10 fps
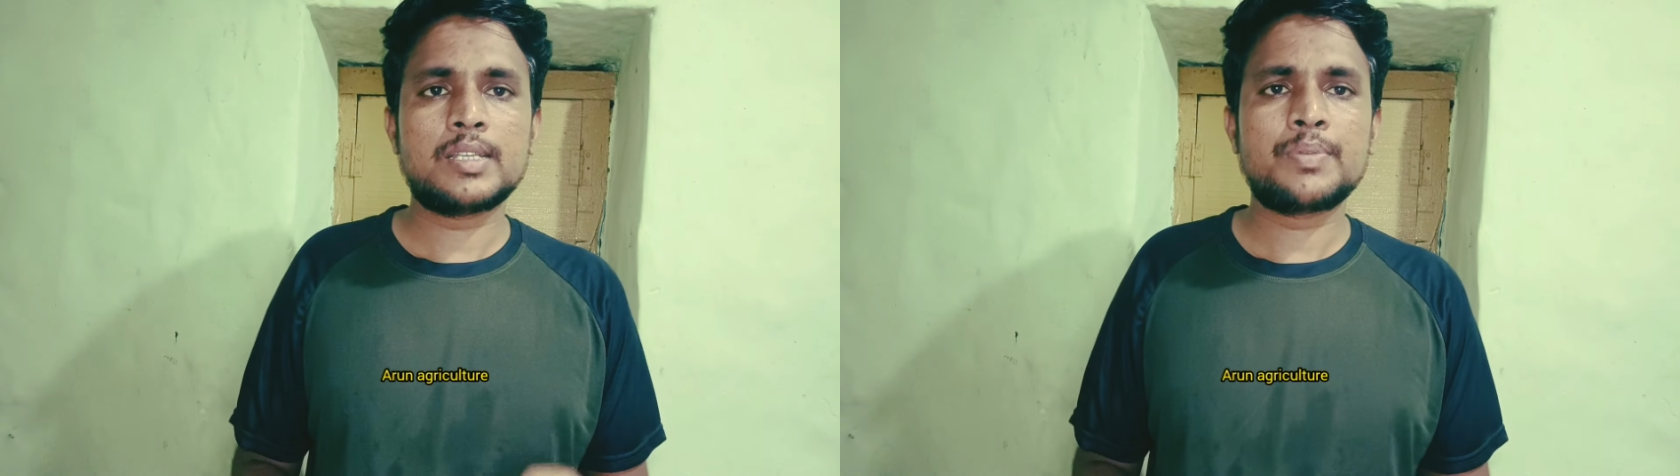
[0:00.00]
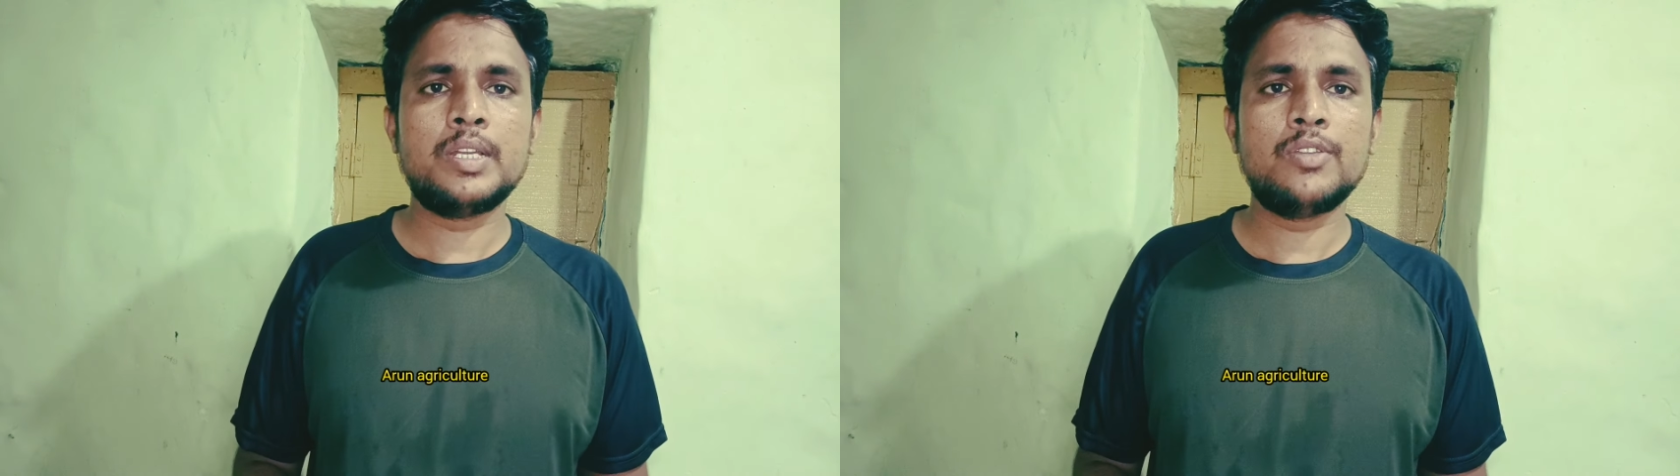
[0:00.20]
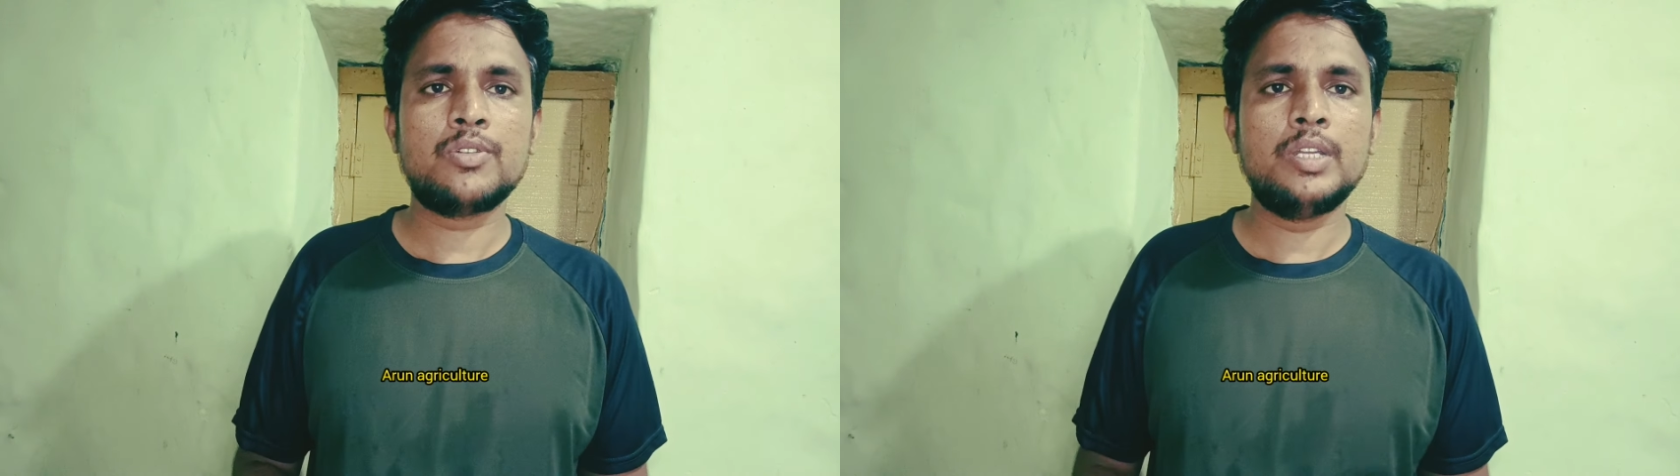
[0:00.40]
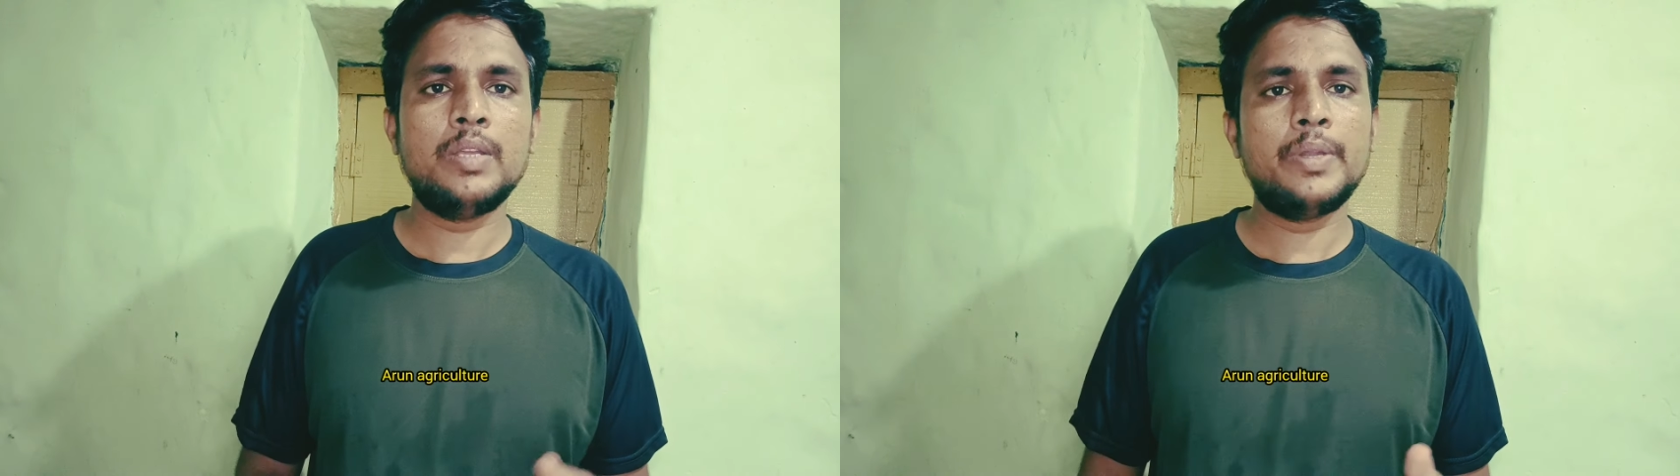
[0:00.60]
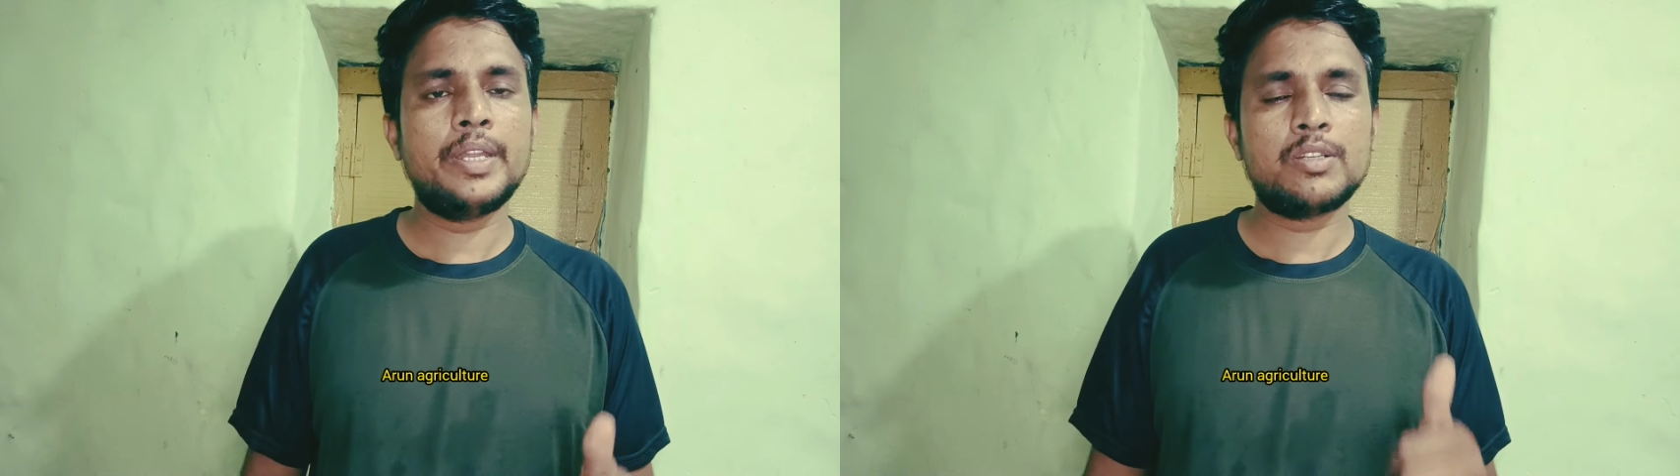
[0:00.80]
సబ్స్క్రైబ్ చేసుకోండి
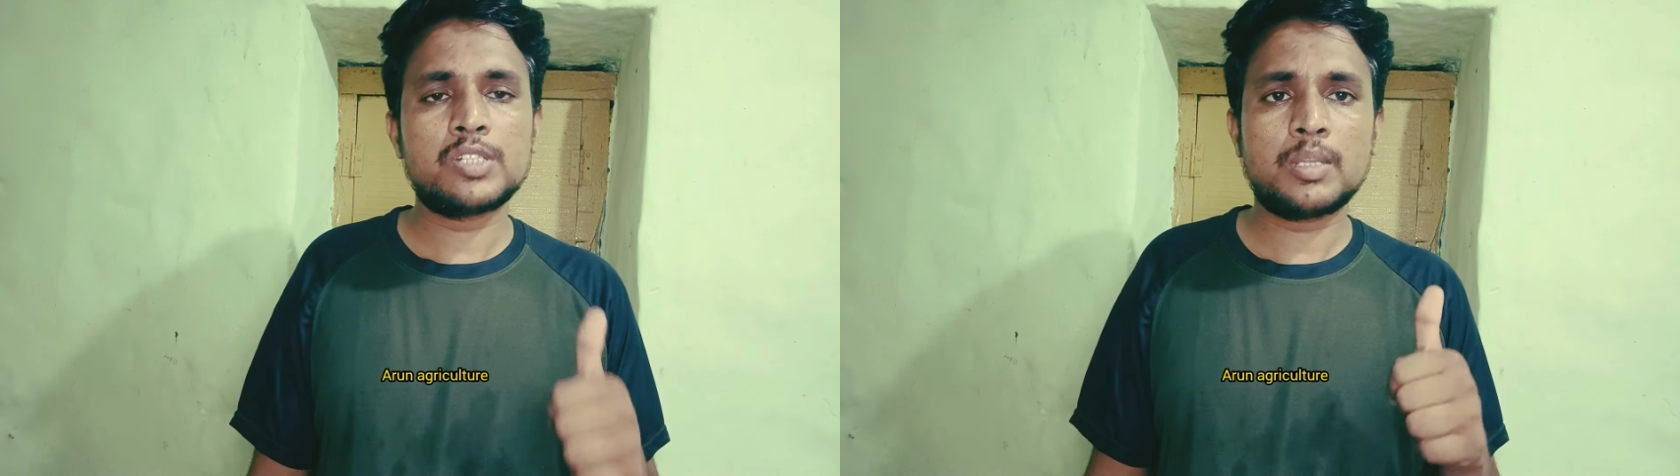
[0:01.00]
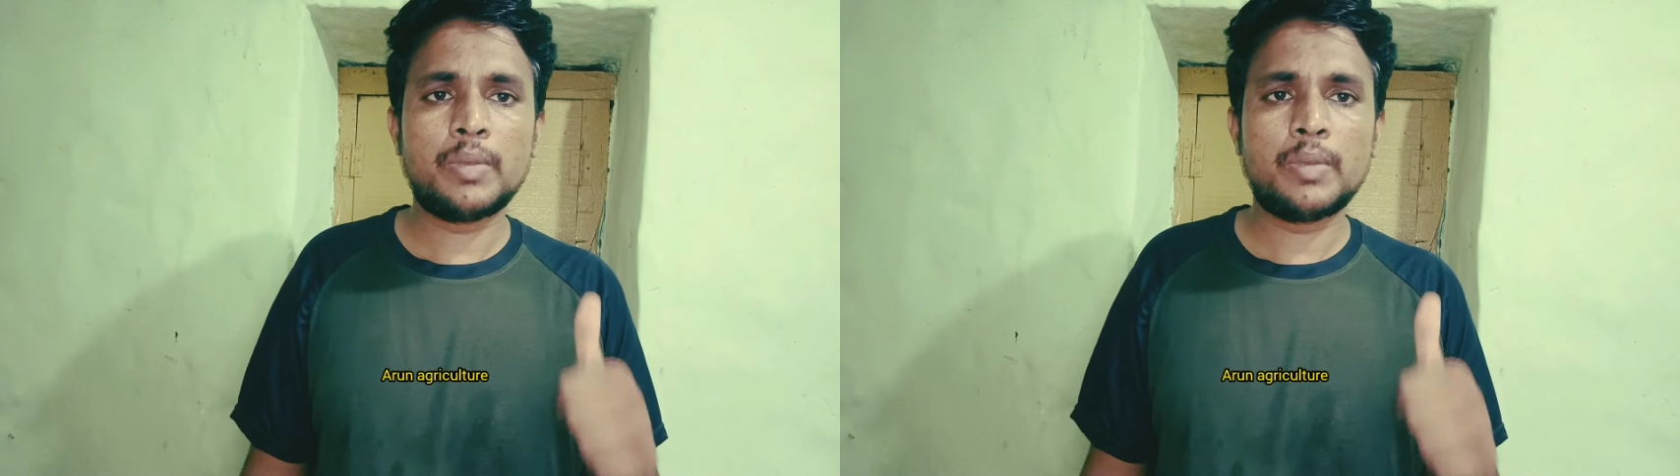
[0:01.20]
వీడియో నెక్స్ట్ శాతం